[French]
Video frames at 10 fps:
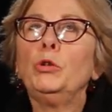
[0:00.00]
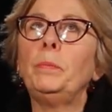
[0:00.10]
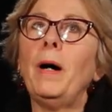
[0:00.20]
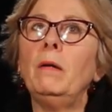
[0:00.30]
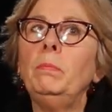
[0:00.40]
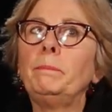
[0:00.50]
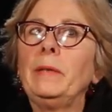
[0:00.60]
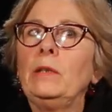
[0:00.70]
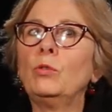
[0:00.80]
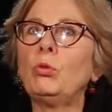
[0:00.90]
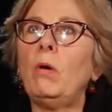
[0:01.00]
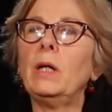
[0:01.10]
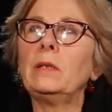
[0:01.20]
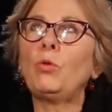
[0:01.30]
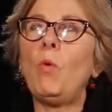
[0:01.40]
je sais pas, peut-être
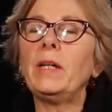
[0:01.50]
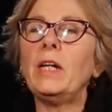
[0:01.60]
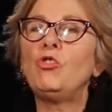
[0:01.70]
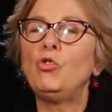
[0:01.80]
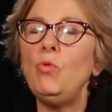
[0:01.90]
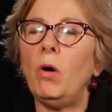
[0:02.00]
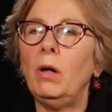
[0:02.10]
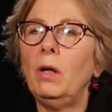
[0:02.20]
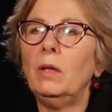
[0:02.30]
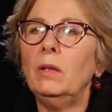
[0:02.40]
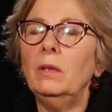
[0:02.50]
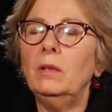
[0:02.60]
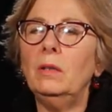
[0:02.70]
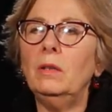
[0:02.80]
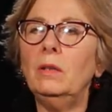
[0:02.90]
3-4 jours,
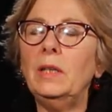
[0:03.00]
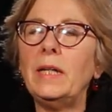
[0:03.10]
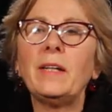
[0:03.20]
euh, la